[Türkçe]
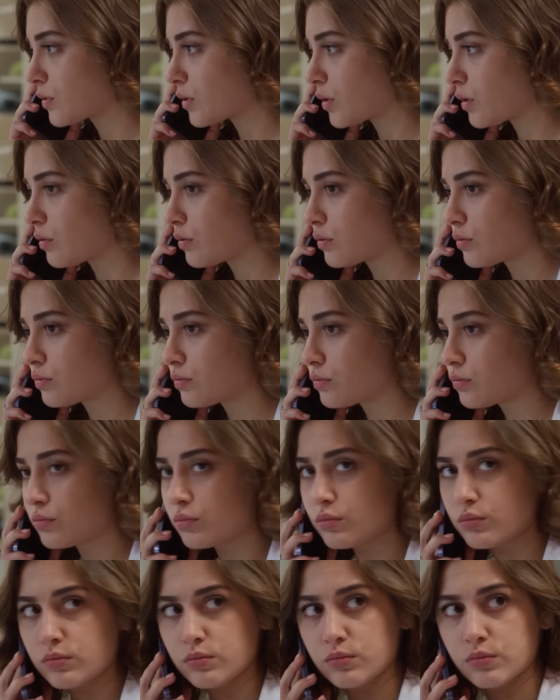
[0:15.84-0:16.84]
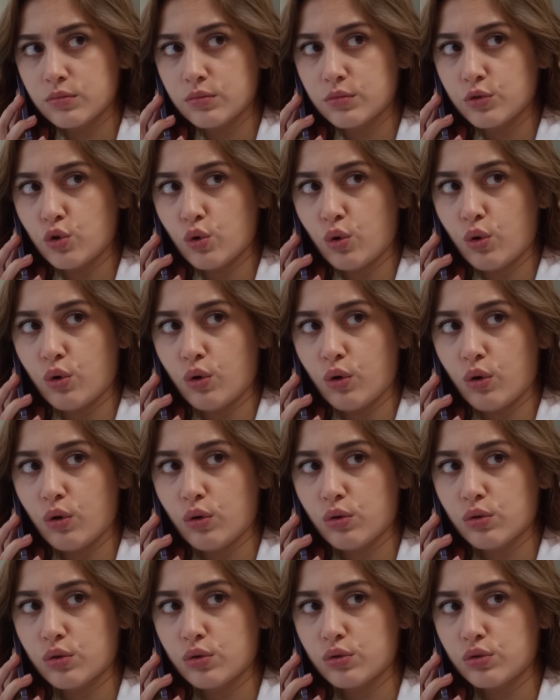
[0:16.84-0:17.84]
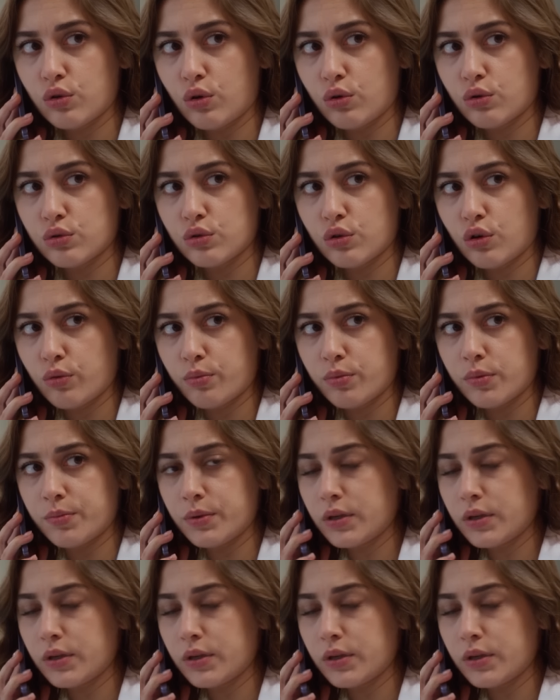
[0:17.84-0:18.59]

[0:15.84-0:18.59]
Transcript: Ee, yo, yok yok bir